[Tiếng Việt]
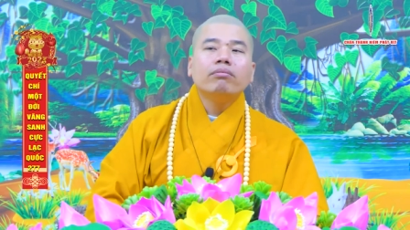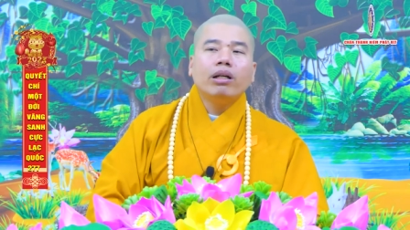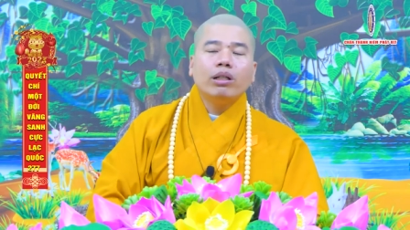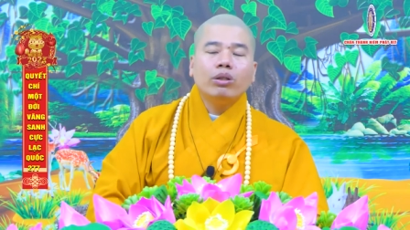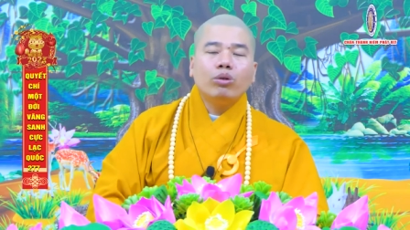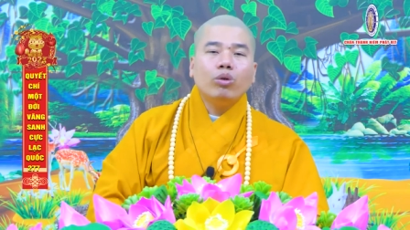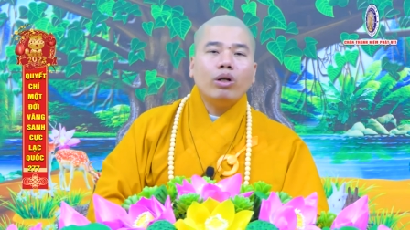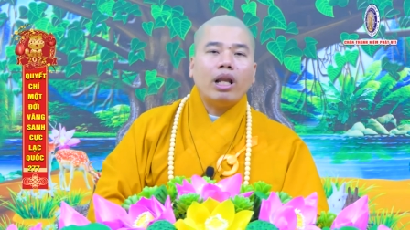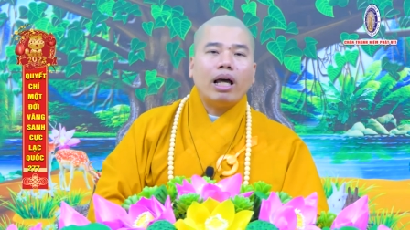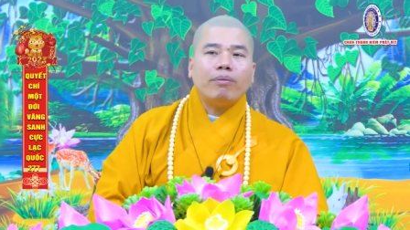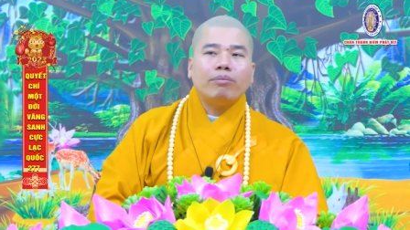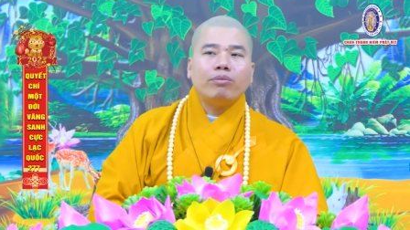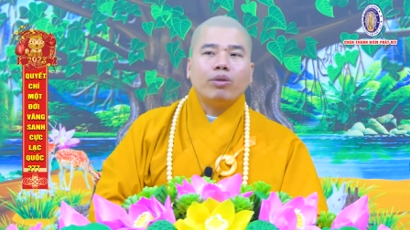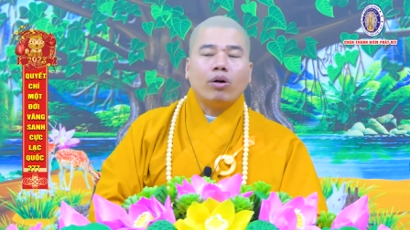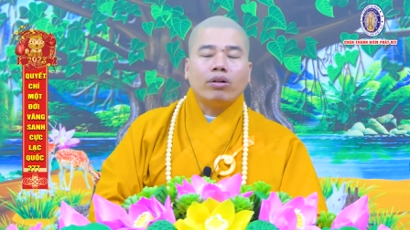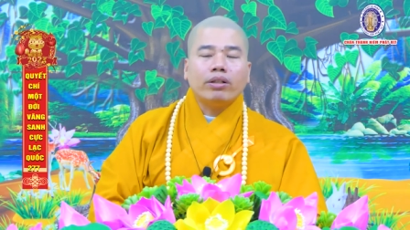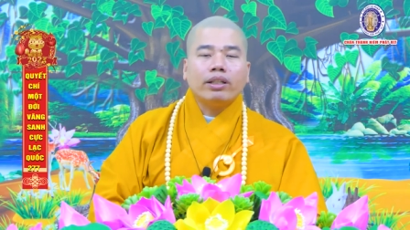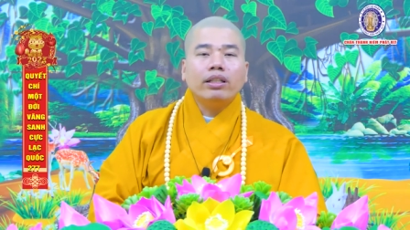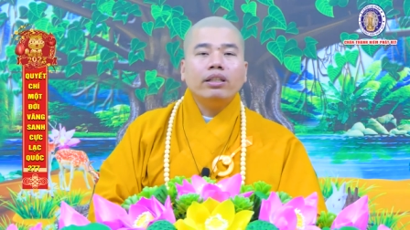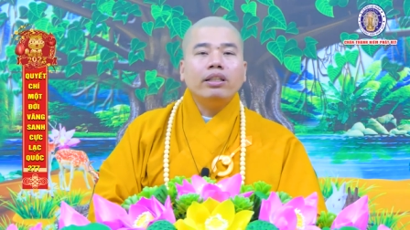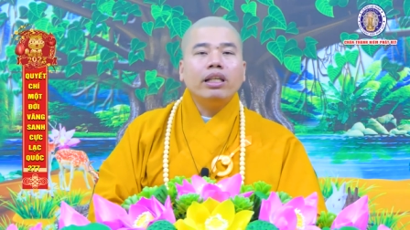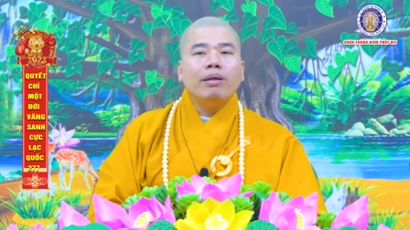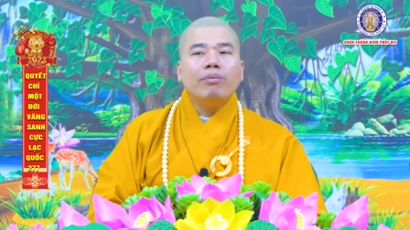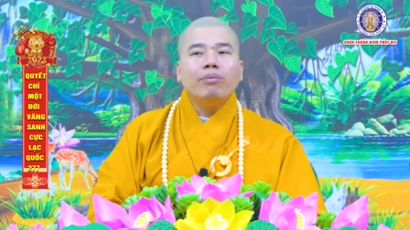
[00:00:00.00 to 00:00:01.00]
miễn tôi làm
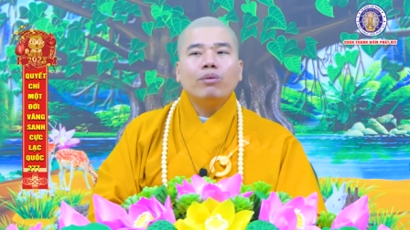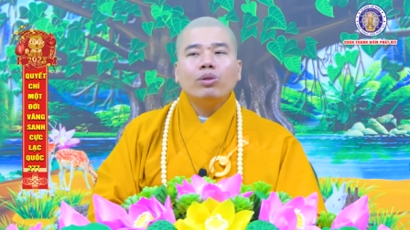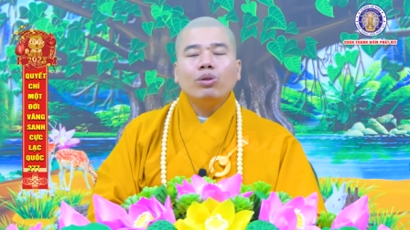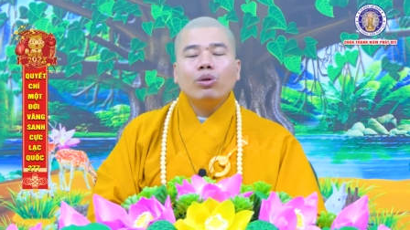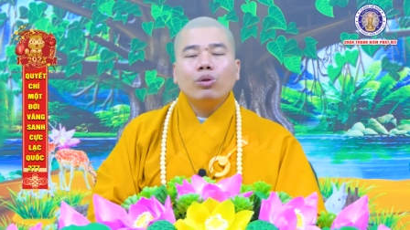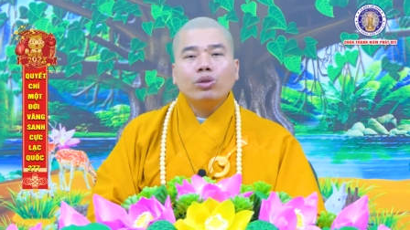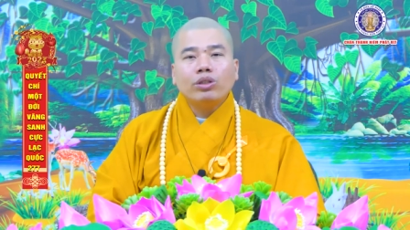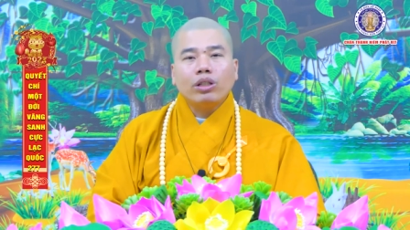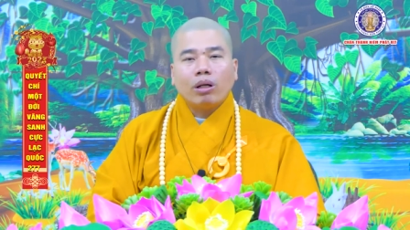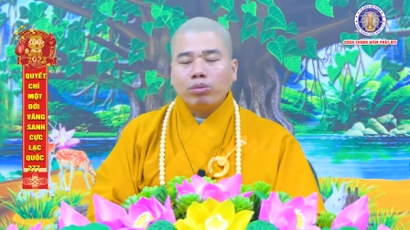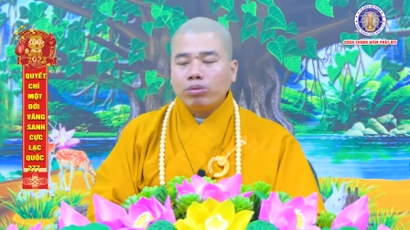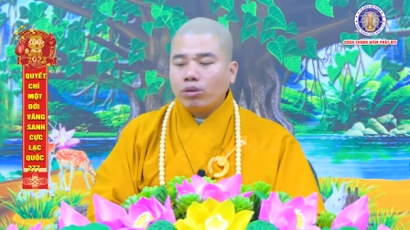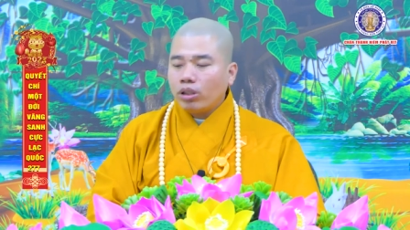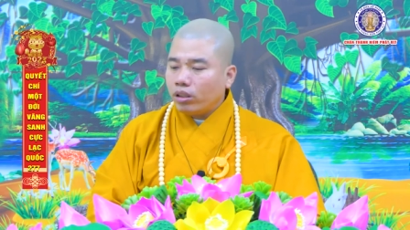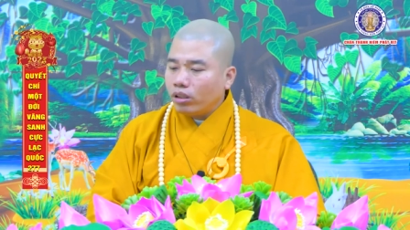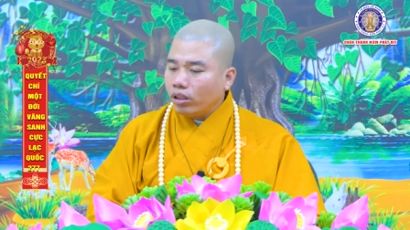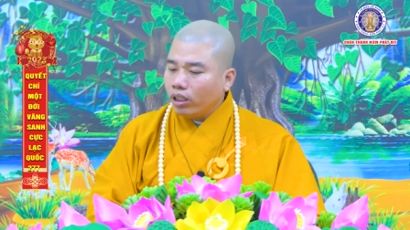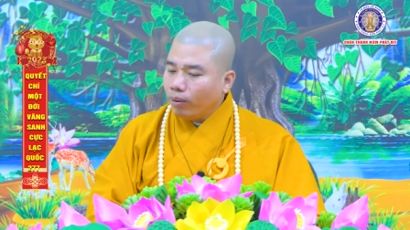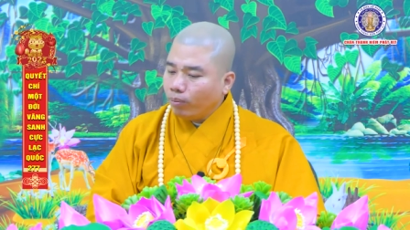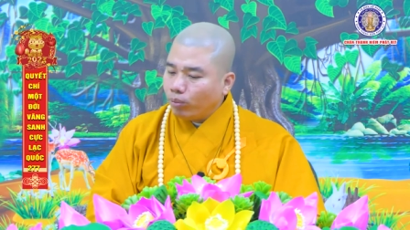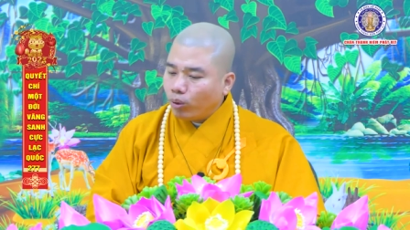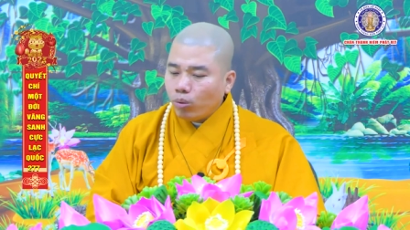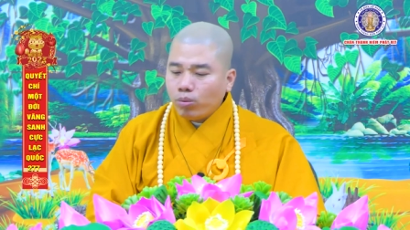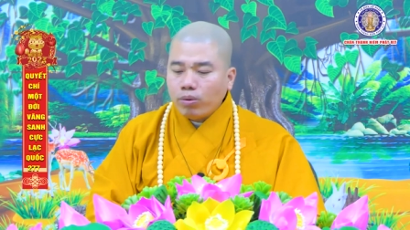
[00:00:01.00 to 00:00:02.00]
tròn trách nhiệm của tôi sống cho
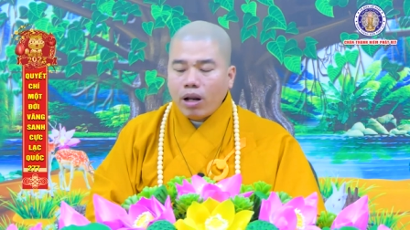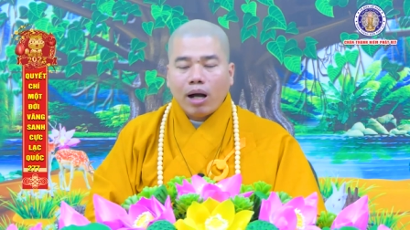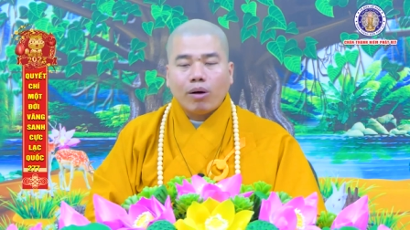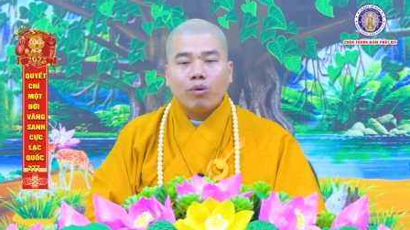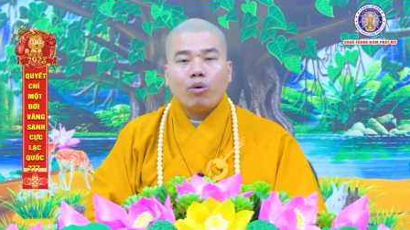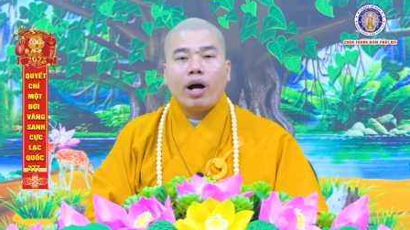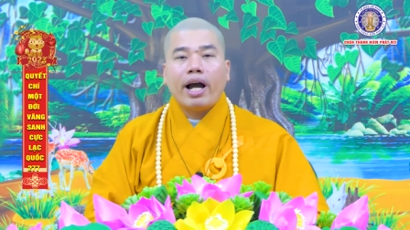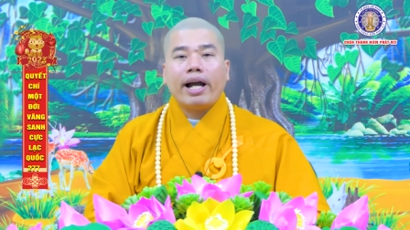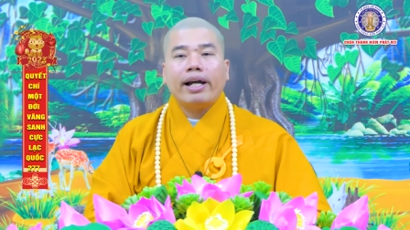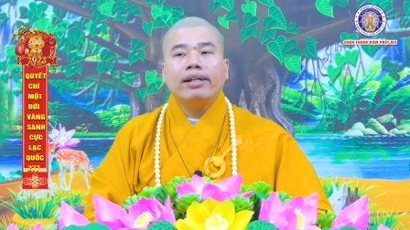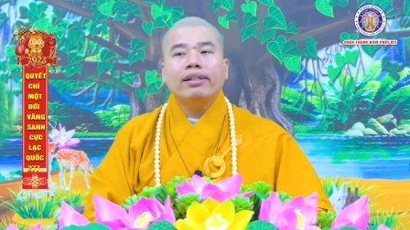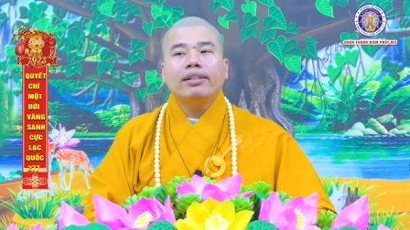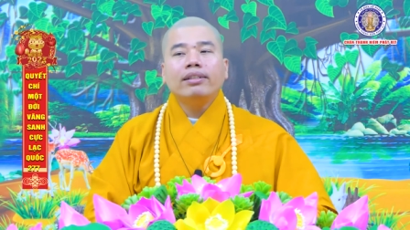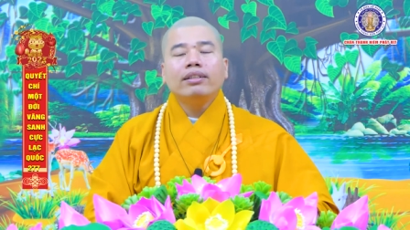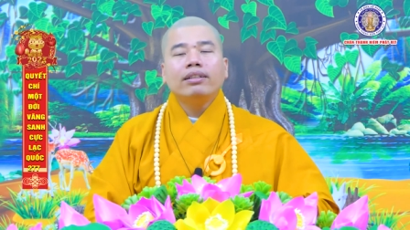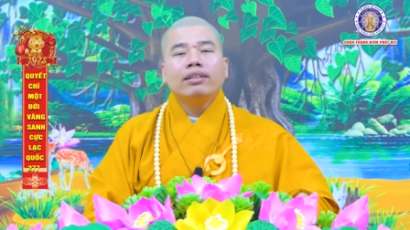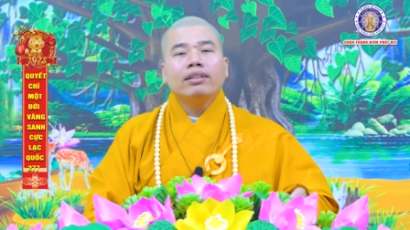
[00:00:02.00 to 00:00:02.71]
nghiêm túc đàng hoàng